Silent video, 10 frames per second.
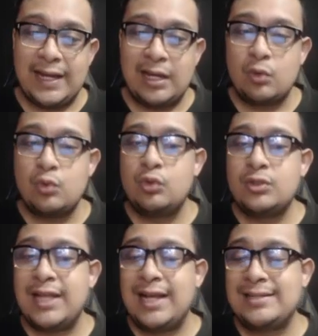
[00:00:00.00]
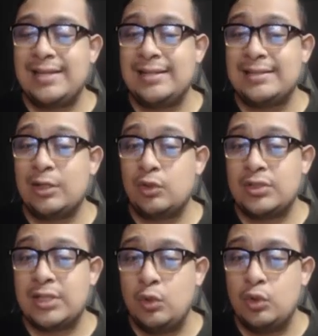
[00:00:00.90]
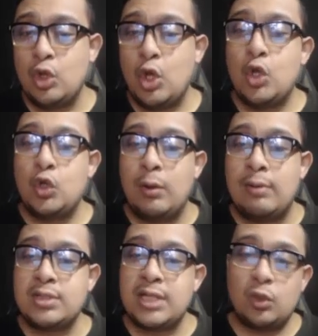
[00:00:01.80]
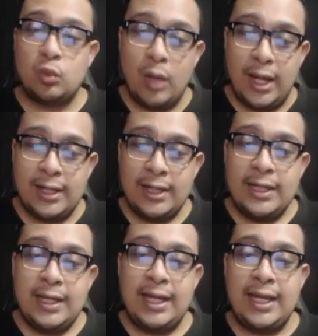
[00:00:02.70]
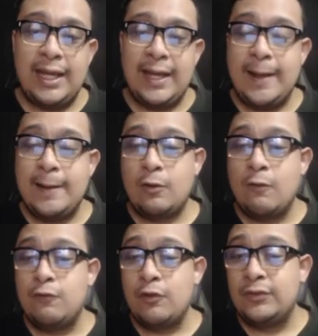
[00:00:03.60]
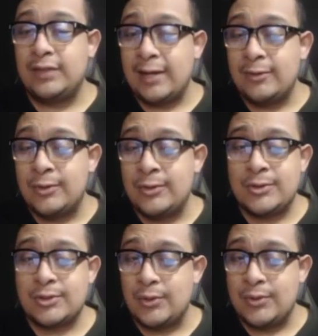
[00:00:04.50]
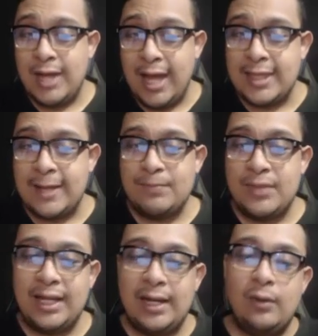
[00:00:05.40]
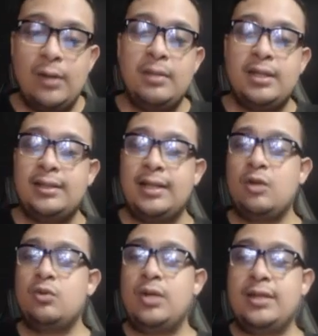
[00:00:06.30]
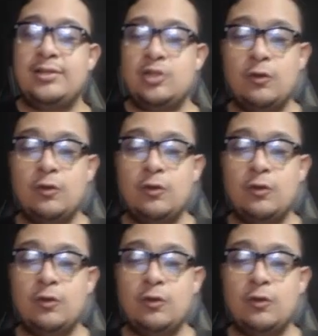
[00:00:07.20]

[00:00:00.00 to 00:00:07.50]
que conduce al sector salud. No vamos a actuar eh, confrontándonos con nadie, declaró el mandatario durante su